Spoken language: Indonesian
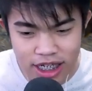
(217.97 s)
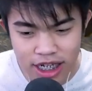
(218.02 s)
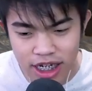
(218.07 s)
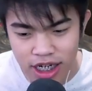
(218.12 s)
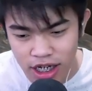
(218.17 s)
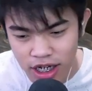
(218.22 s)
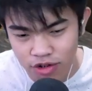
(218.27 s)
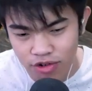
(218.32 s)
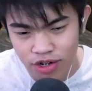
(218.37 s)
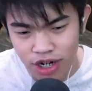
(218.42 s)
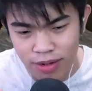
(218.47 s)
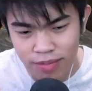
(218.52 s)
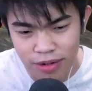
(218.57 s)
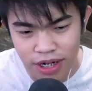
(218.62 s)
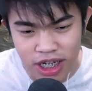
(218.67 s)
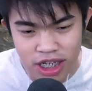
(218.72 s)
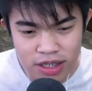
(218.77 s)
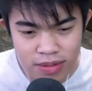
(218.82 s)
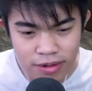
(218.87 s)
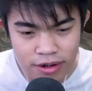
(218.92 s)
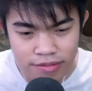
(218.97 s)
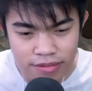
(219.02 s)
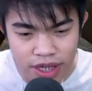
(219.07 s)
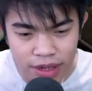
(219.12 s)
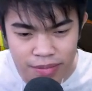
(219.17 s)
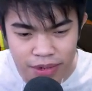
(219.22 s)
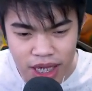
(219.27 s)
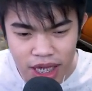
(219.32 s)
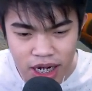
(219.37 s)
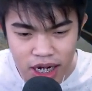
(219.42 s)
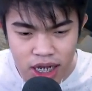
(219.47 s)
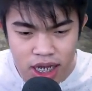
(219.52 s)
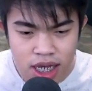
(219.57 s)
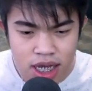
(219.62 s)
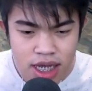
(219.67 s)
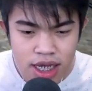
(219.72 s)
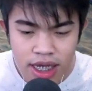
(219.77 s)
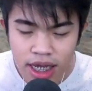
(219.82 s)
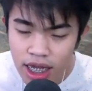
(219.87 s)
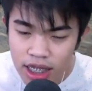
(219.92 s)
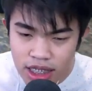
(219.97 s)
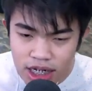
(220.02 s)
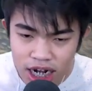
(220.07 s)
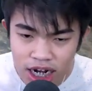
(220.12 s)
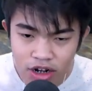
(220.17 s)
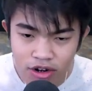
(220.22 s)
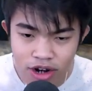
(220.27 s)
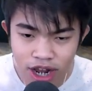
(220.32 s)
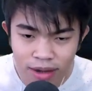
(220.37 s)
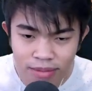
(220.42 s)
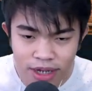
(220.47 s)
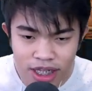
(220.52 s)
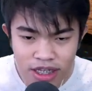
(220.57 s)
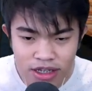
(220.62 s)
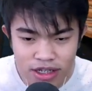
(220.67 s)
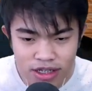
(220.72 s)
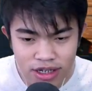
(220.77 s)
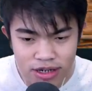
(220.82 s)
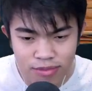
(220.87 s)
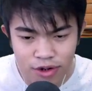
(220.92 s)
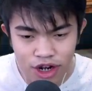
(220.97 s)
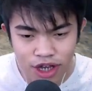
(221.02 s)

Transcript: Jadi aku udah beli sebelumnya biar nggak terlalu lama teman-teman